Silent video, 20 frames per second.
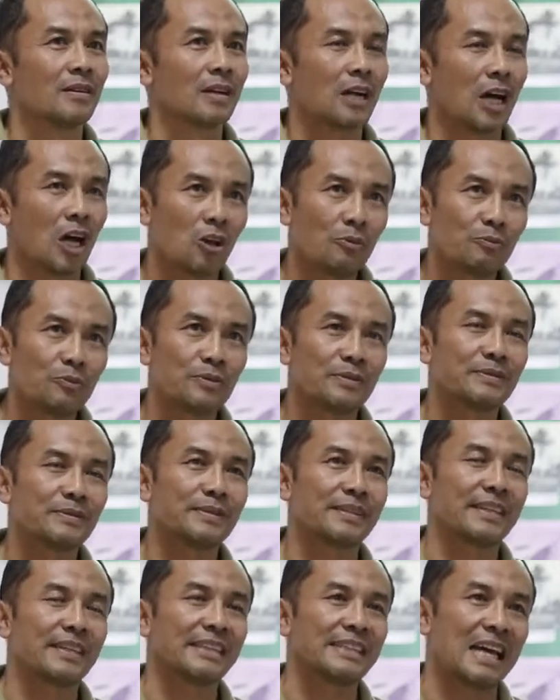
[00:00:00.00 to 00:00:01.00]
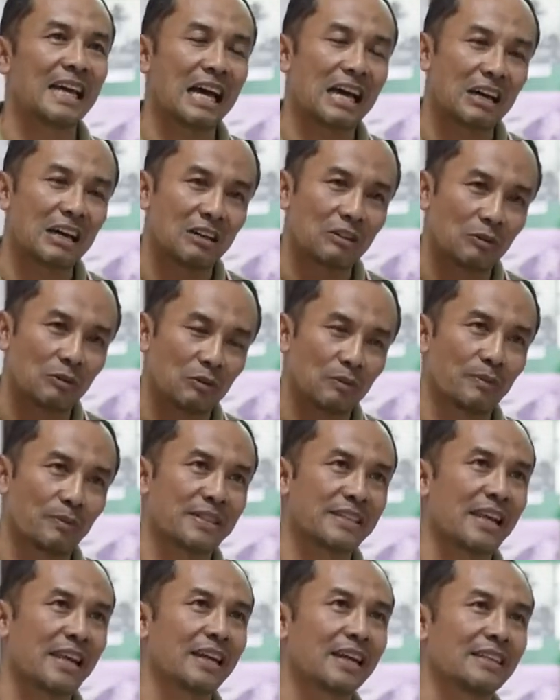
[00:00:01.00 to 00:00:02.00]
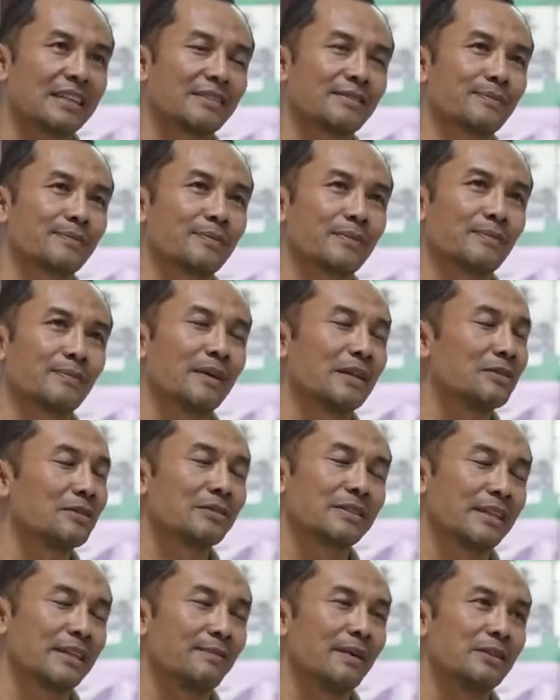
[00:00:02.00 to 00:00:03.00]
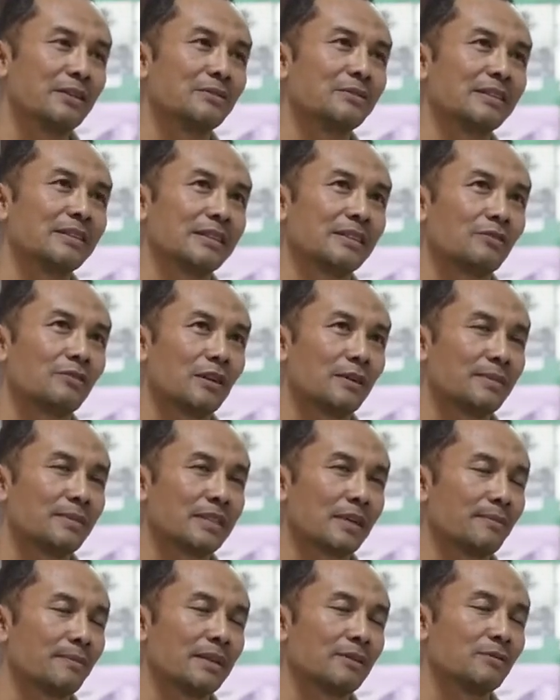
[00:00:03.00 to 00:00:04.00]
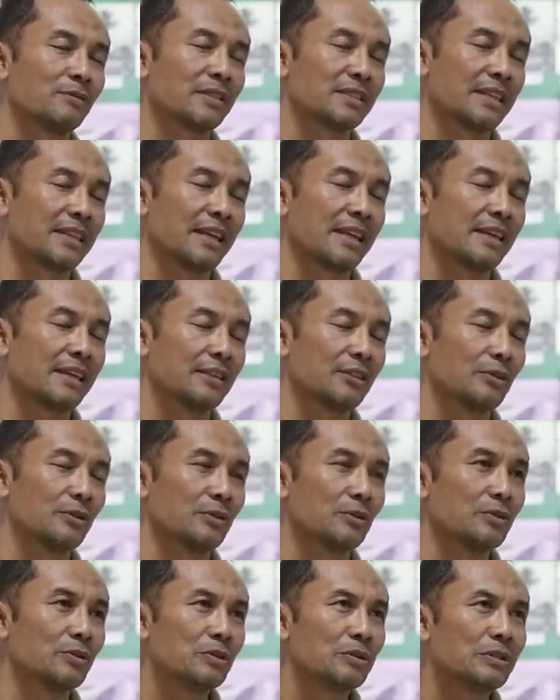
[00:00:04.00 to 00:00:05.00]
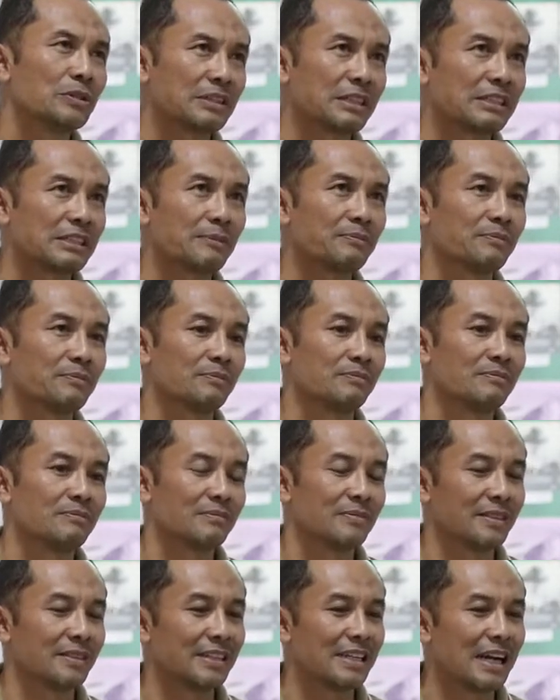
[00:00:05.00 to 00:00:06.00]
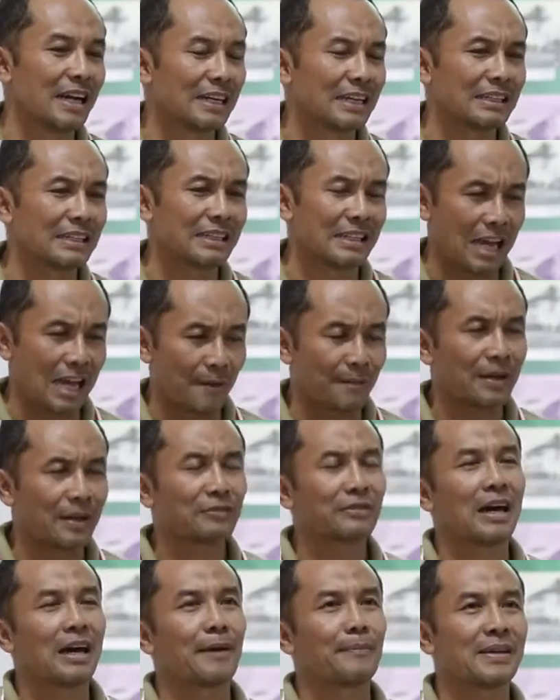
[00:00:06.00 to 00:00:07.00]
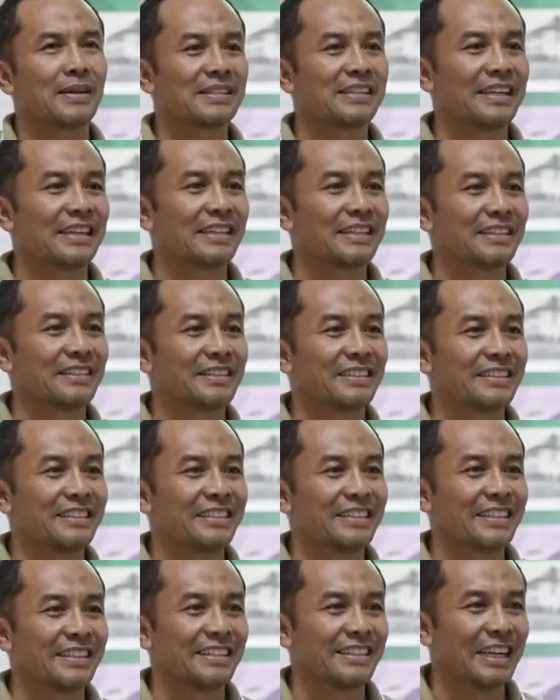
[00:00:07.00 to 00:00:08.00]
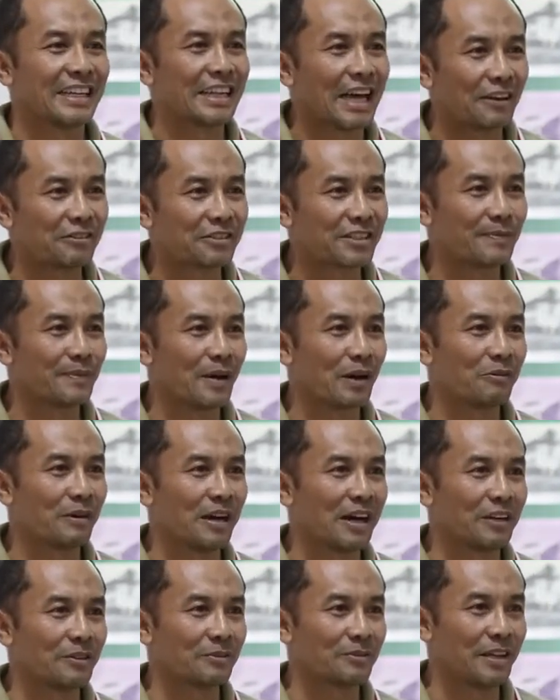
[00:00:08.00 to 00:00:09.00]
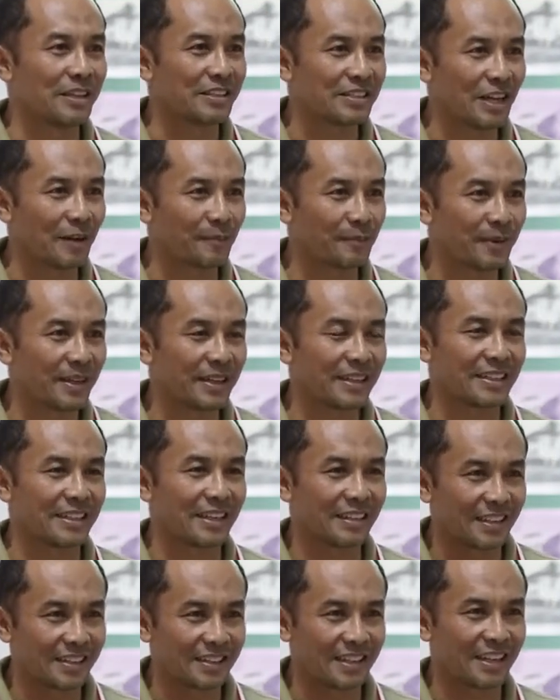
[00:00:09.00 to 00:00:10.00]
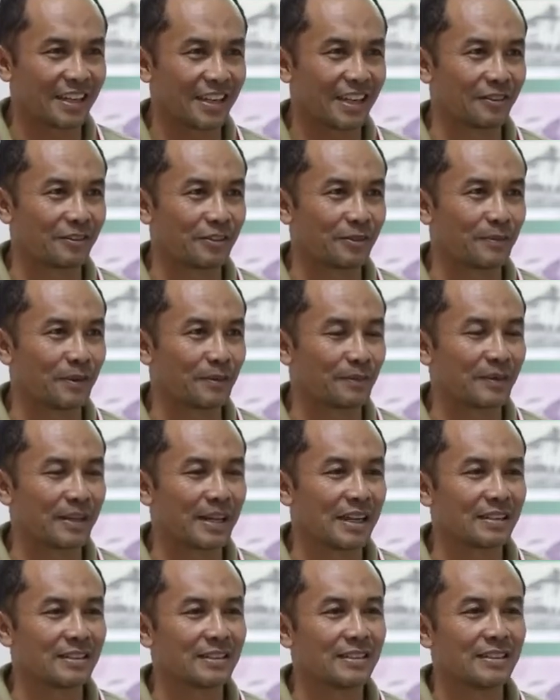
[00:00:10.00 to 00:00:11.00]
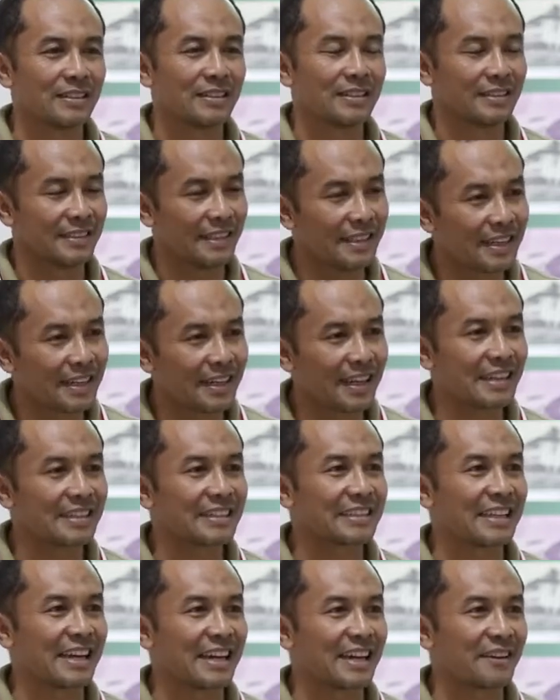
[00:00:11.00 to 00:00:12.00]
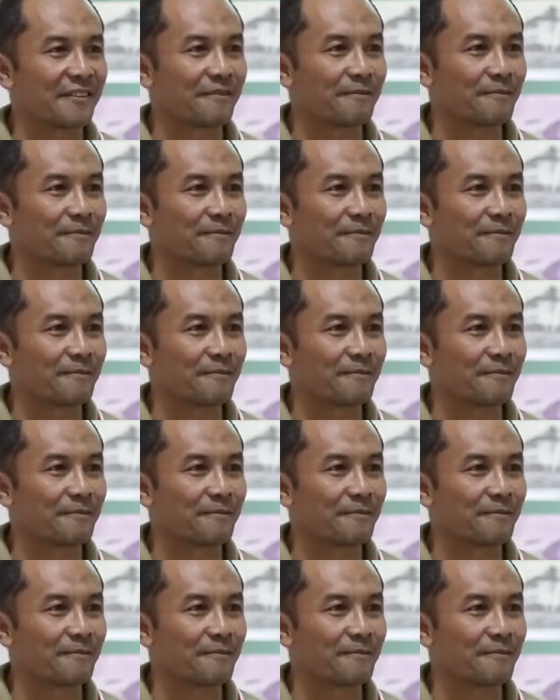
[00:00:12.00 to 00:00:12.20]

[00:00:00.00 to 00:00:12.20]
Kalaupun kita masyarakat Bandung, ke Bandung anu, orang besar Bandung ke sana itu tetap tidak akan apa apa sih yang harus dibawa udah capek datang ke sana harus berperang jadi realita